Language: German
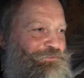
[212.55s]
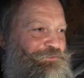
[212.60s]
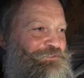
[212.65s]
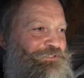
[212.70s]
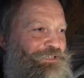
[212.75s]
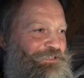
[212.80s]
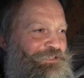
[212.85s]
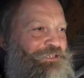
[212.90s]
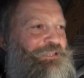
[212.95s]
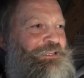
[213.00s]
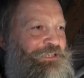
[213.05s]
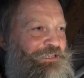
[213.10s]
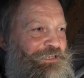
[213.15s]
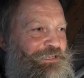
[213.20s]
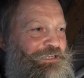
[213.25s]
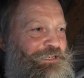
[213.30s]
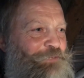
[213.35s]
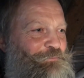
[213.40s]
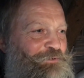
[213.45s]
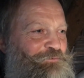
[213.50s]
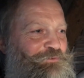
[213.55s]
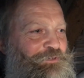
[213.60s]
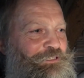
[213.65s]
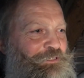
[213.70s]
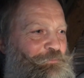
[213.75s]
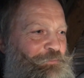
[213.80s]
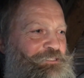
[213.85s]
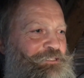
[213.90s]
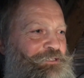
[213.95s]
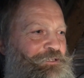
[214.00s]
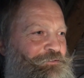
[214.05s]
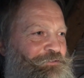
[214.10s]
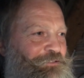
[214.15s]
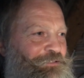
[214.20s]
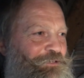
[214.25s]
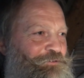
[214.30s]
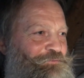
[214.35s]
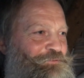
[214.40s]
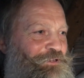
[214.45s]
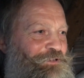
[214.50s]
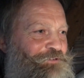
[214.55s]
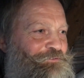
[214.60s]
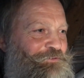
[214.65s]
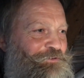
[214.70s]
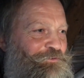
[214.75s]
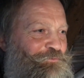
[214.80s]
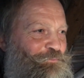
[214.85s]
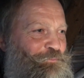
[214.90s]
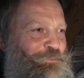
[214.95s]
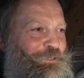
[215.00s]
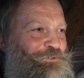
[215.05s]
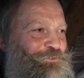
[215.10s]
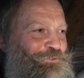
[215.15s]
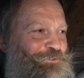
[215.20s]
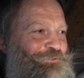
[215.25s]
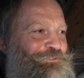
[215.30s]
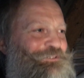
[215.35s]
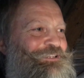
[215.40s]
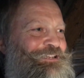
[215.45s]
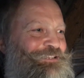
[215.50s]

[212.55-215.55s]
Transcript: Und dann kam der Vater mit seiner Trillerpfeife auf den Balkon.